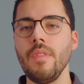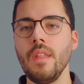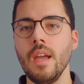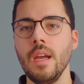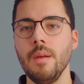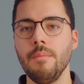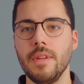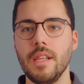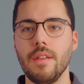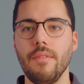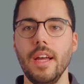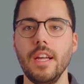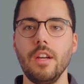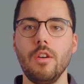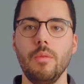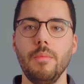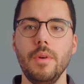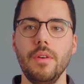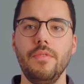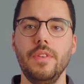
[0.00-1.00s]
im
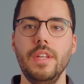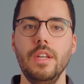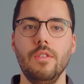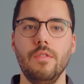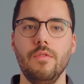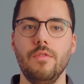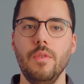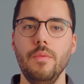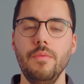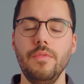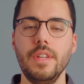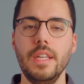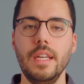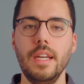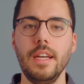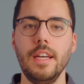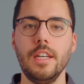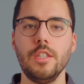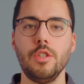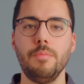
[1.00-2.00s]
2,4 und 5
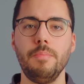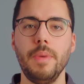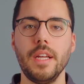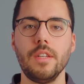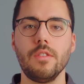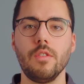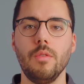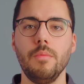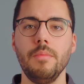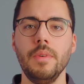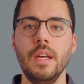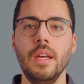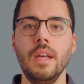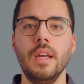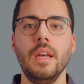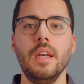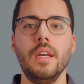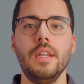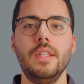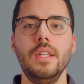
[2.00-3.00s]
GHz Spektrum,
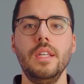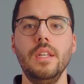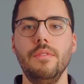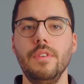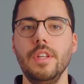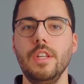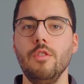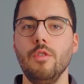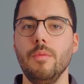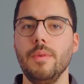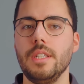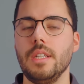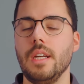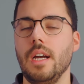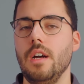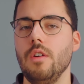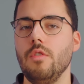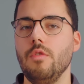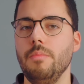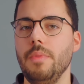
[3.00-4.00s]
die die
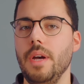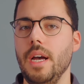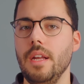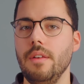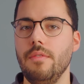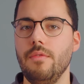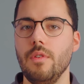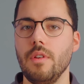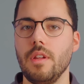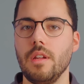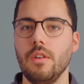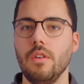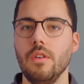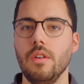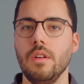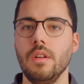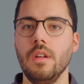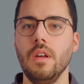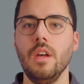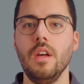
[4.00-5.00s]
Videoübertragung beeinflussen
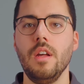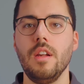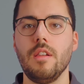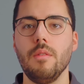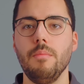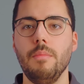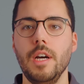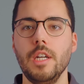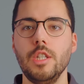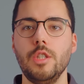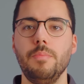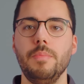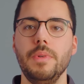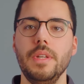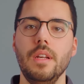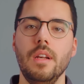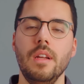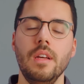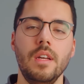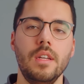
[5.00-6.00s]
können, zum
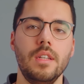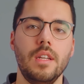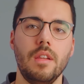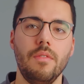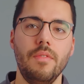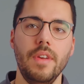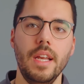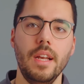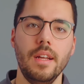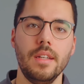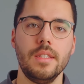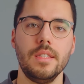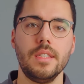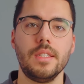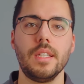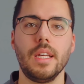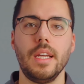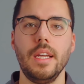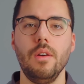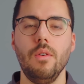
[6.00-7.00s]
Beispiel das WLAN des
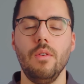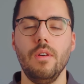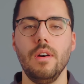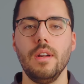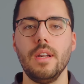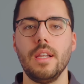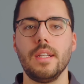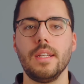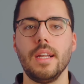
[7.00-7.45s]
Drehorts,